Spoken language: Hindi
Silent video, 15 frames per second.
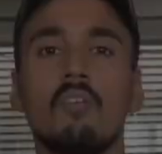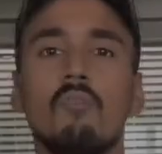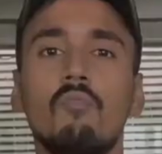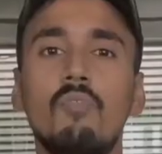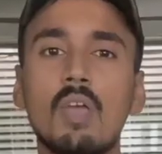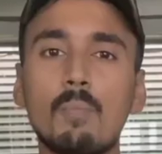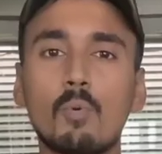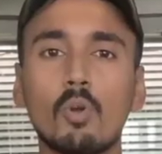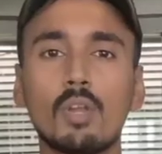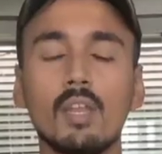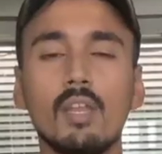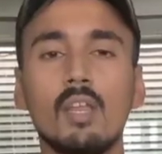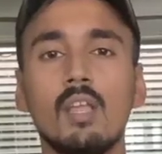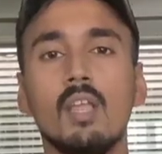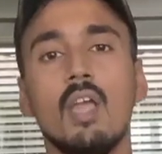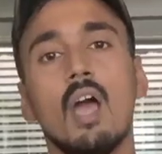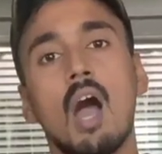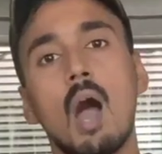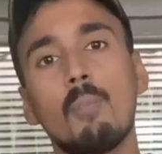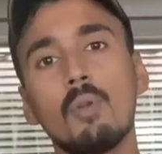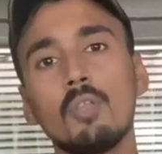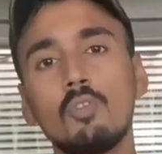फोर्टी प्रोटीन
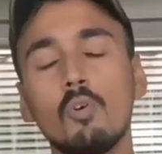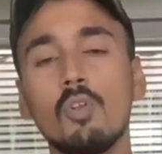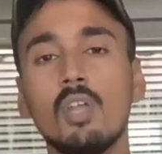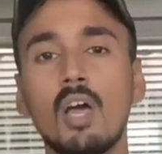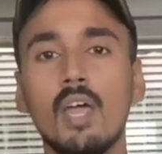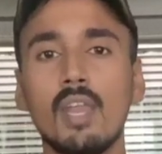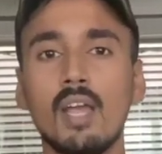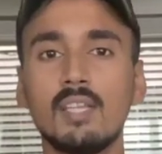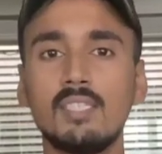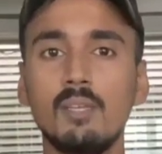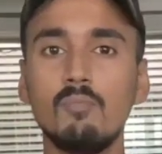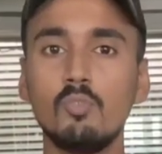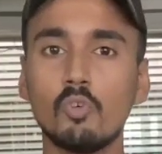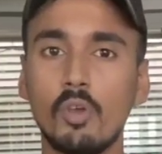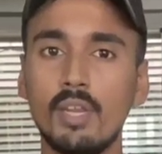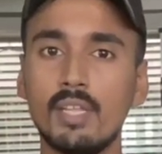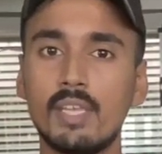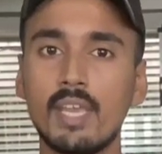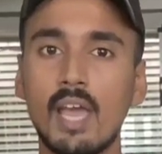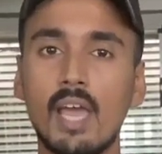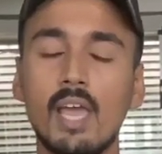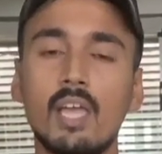आपने जो नया नया जिम ज्वाइन
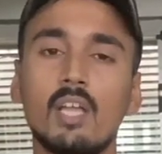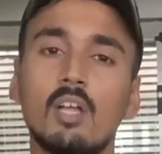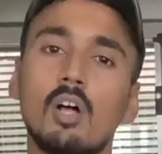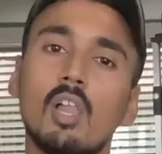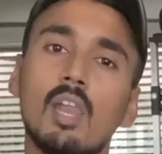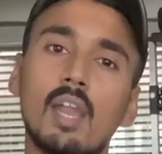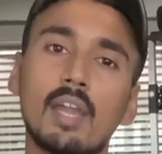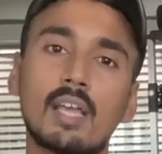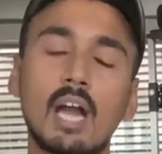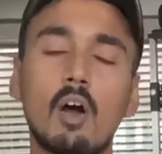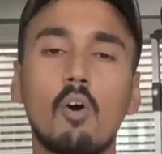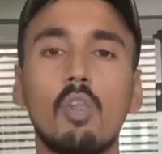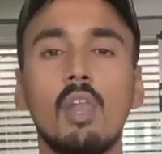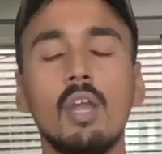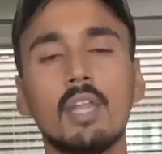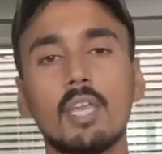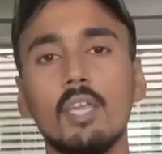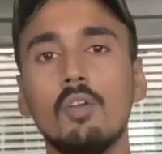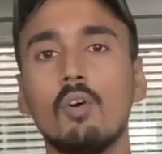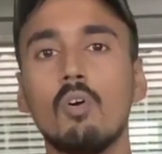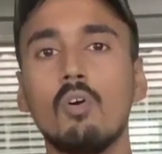किया है लड़का हो लड़की हो